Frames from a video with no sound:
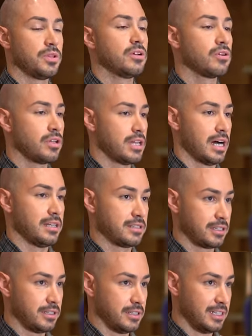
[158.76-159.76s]
e quindi con gli
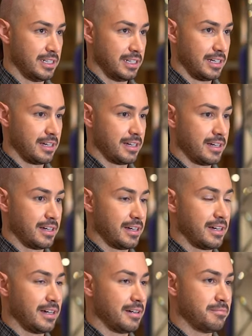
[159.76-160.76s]
altri,
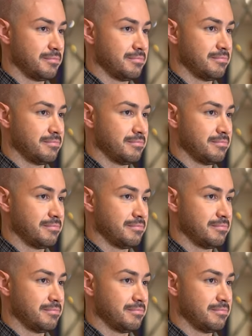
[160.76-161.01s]
eh,